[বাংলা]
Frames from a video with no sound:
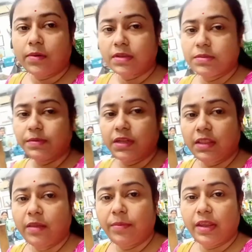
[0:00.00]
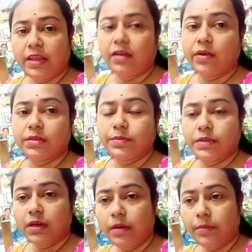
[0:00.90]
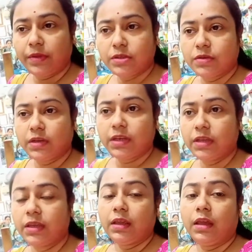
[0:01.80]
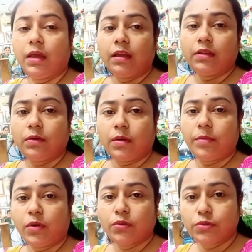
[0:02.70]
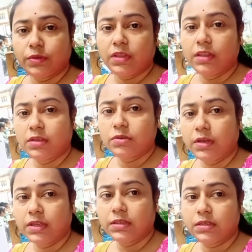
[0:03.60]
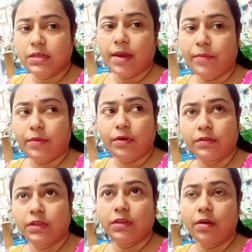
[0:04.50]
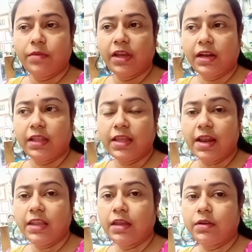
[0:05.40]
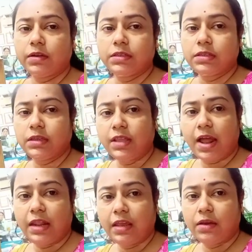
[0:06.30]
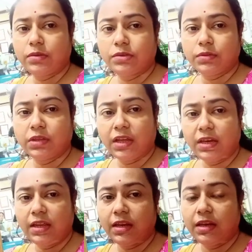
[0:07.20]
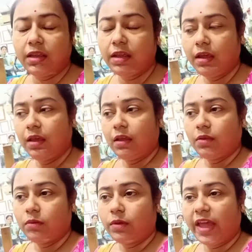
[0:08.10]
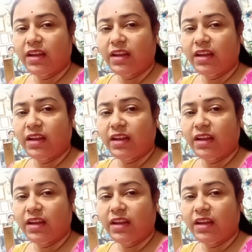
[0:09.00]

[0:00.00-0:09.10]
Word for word: হসপিটাল দিয়ে বেরিয়ে হসপিটালের পিছনে তো আমরা ওষুধ নিতে চলে এসেছি এখন আমরা এখানে দাঁড়িয়ে রয়েছি দাঁড়িয়ে ওষুধটা নিয়ে নিই তো